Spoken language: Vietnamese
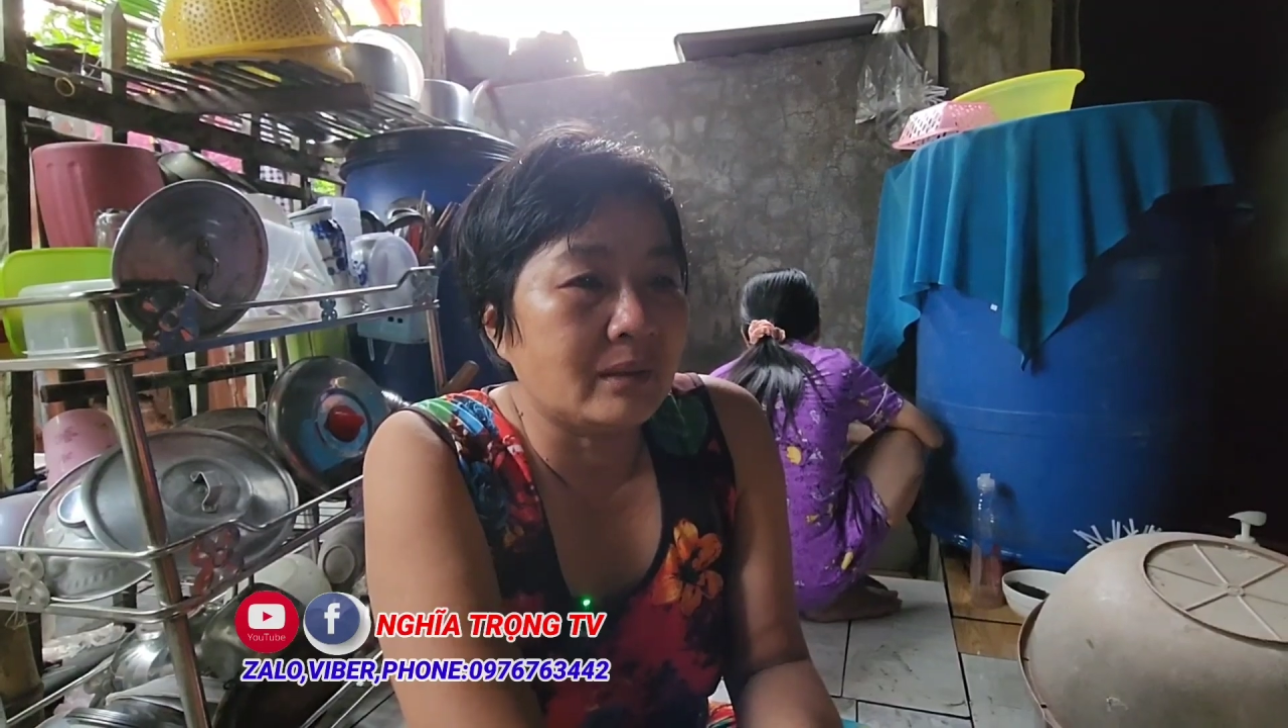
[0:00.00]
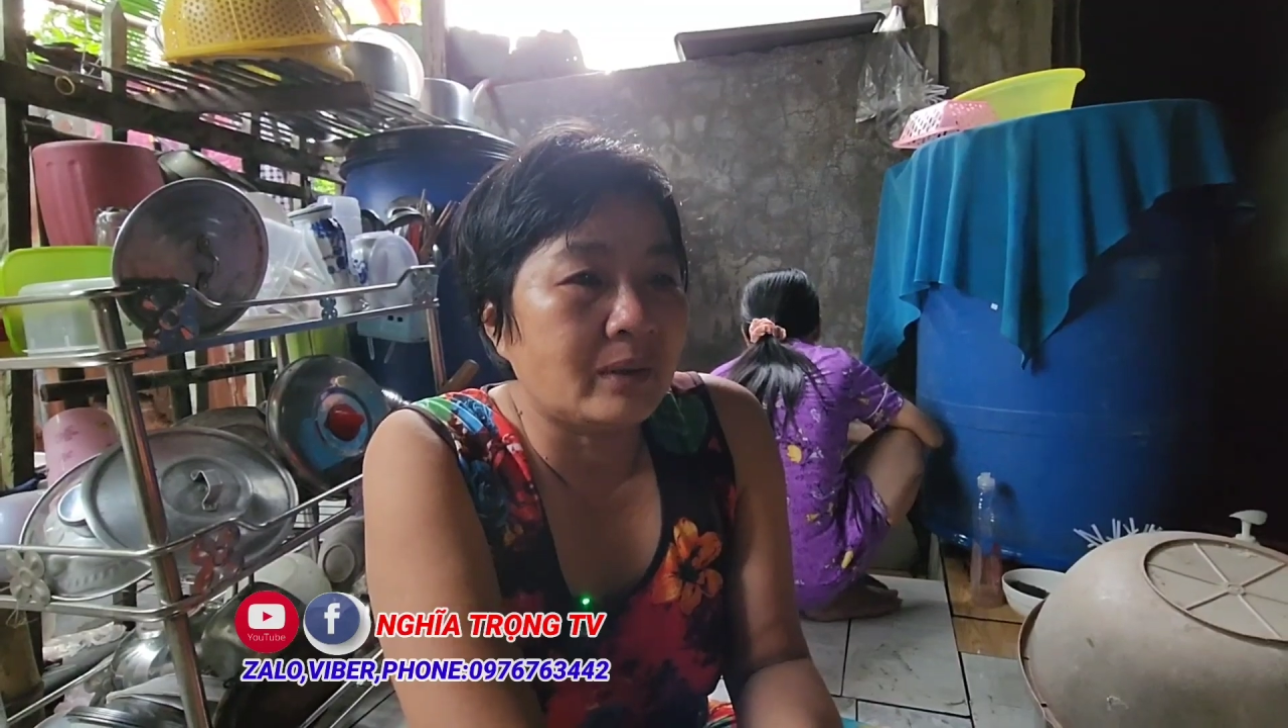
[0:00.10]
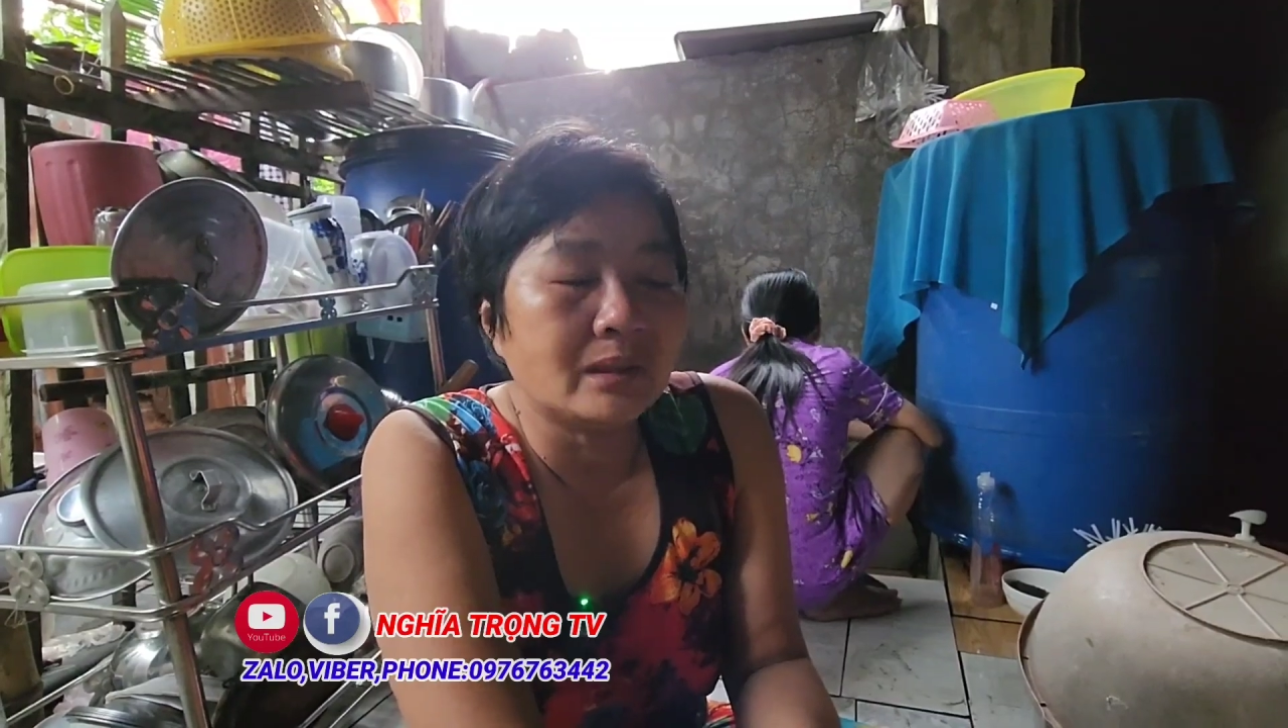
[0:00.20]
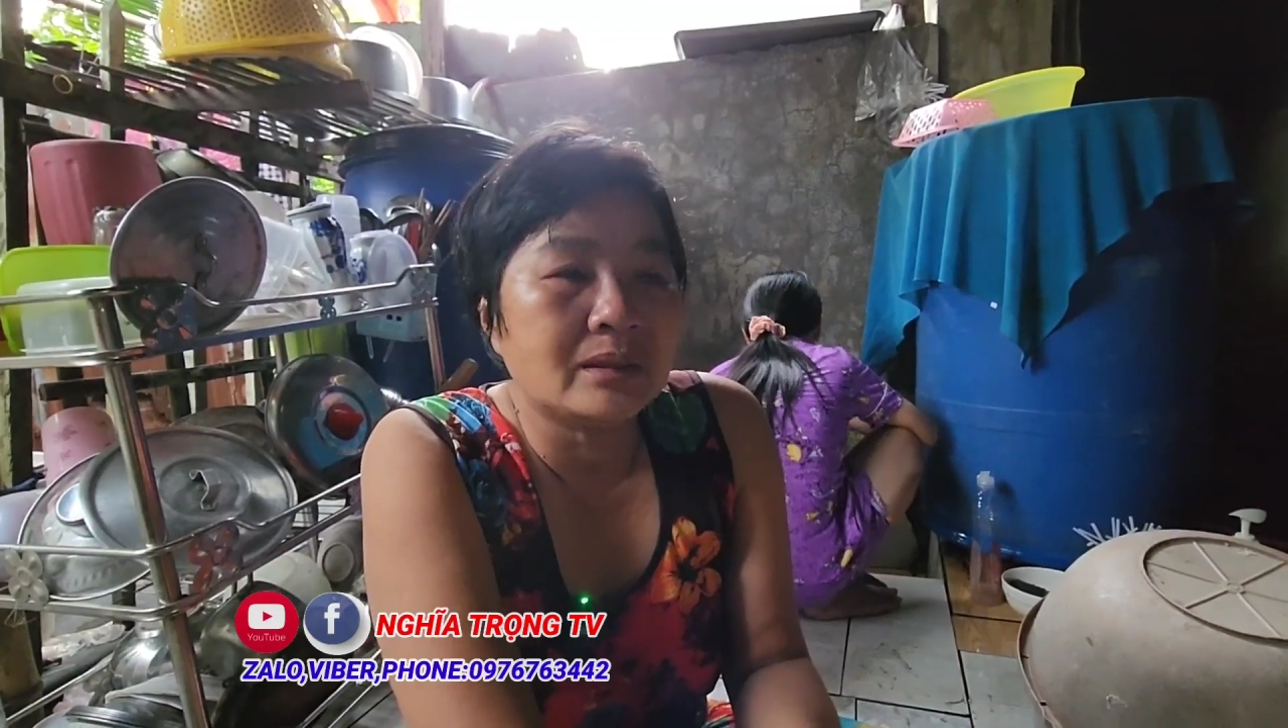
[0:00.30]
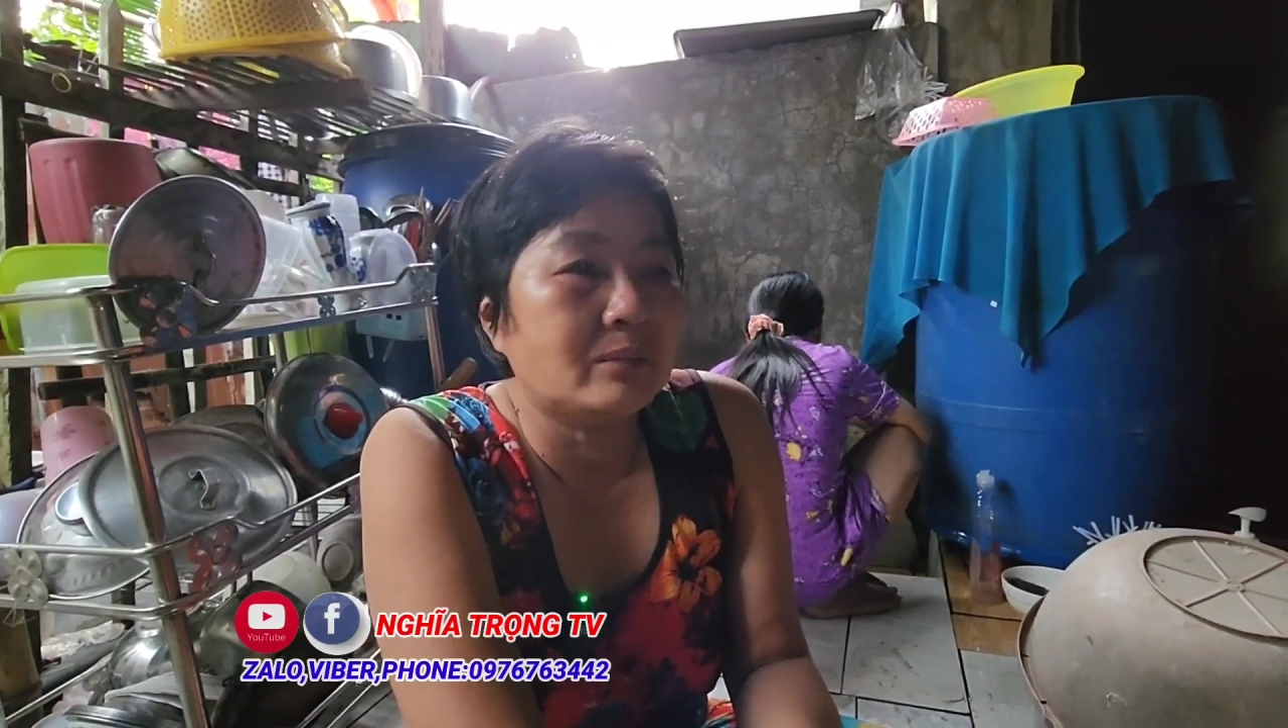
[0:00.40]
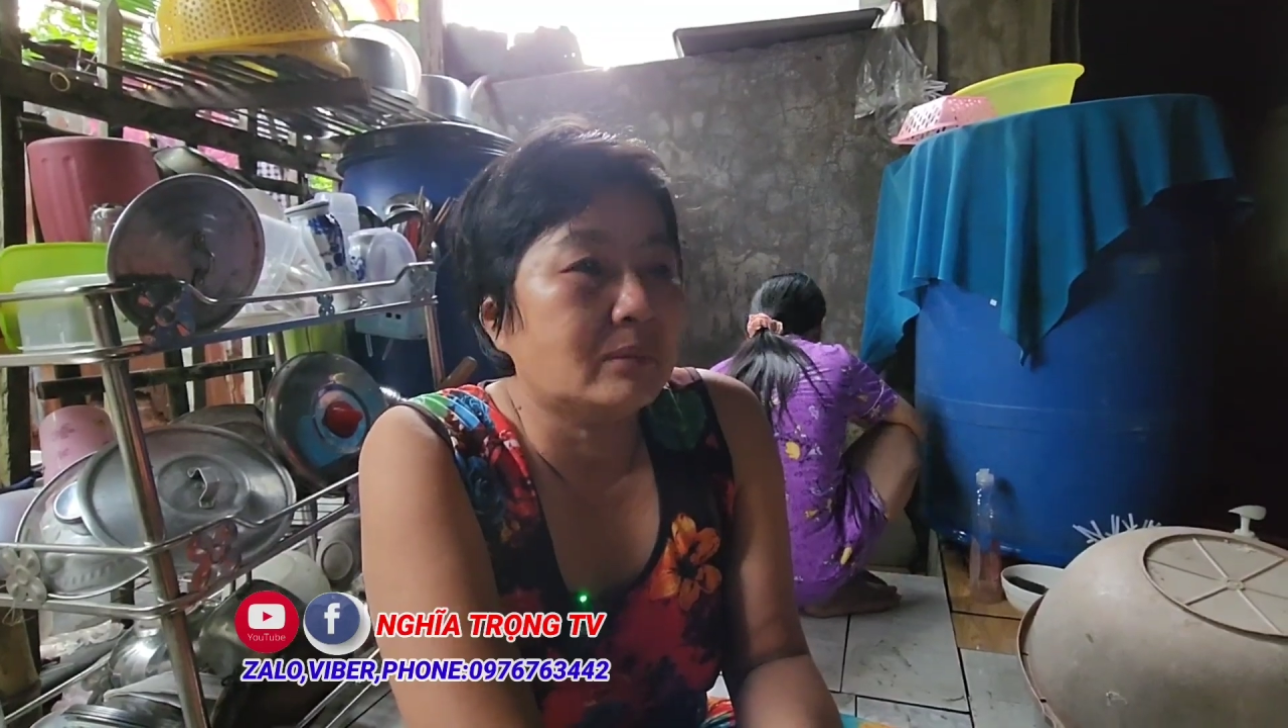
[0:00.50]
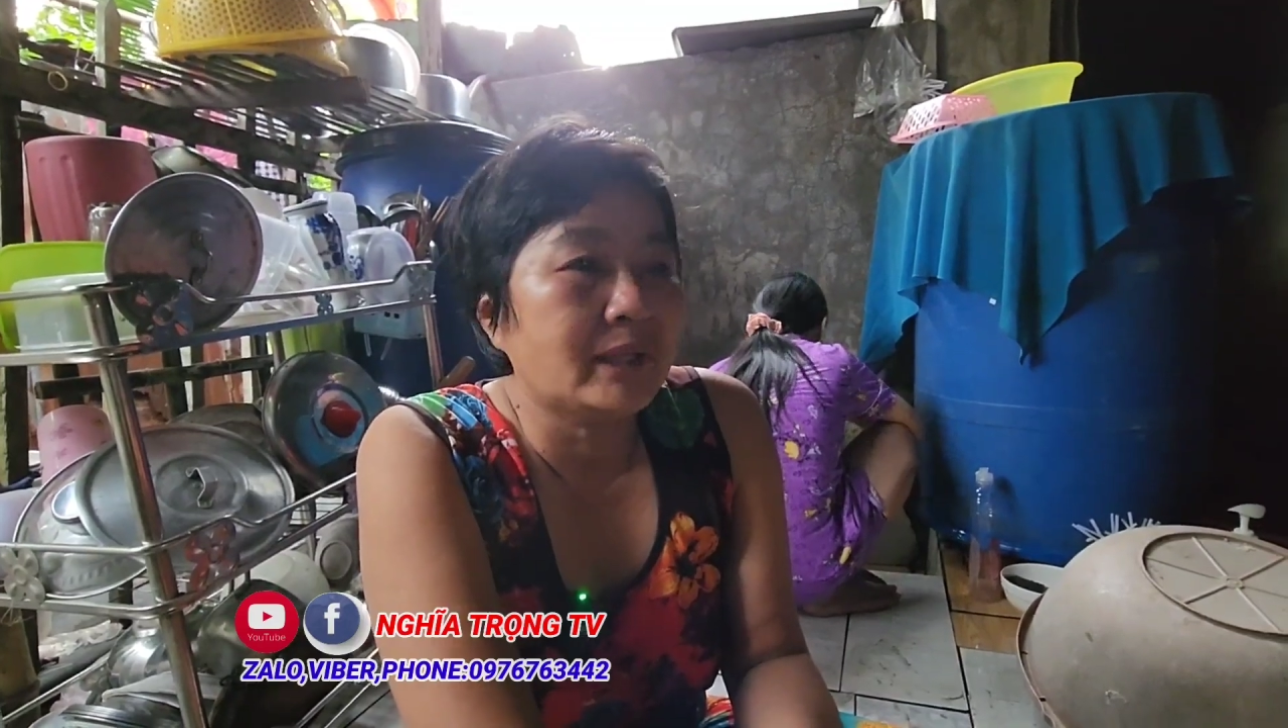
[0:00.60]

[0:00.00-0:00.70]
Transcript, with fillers: coi đâu